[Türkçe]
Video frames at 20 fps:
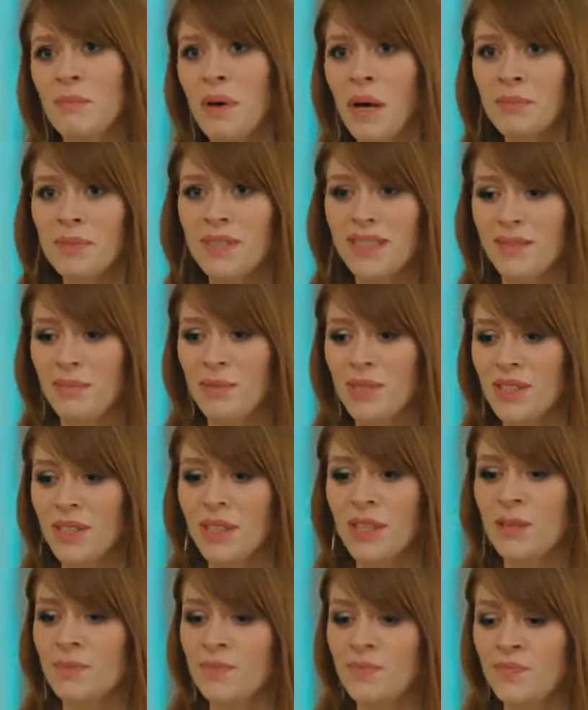Bilmem ki biz
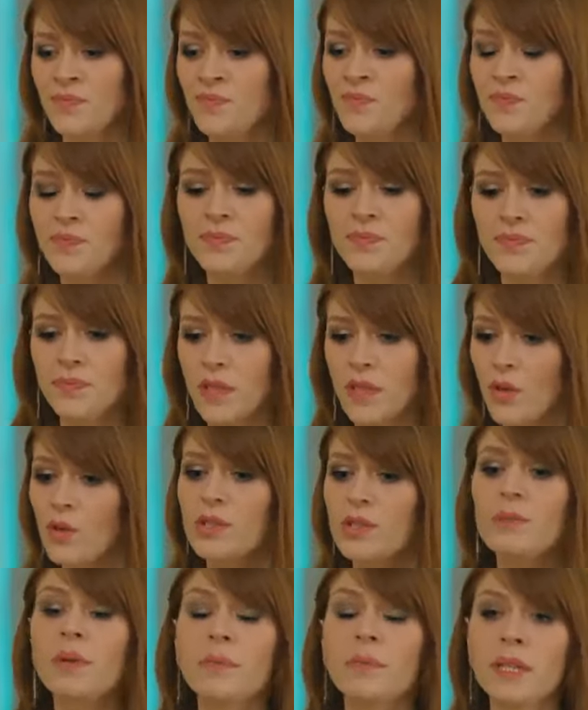ıı, ıı,
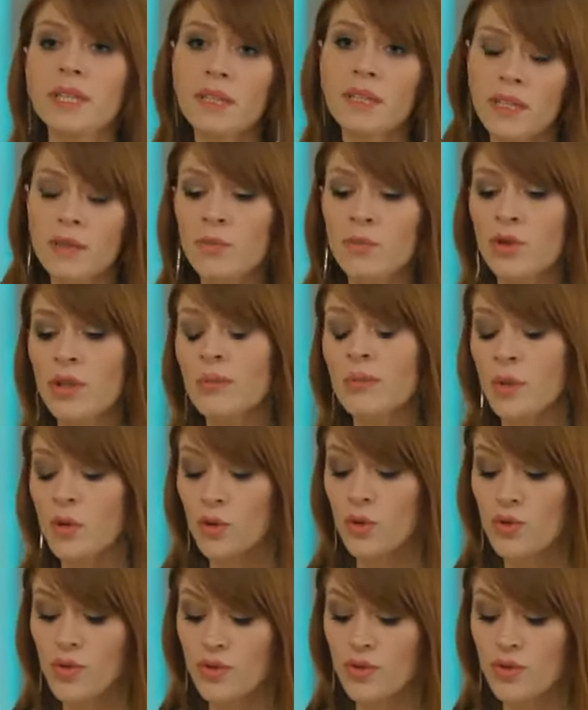önce bir yemekleri yiyelim onlar bir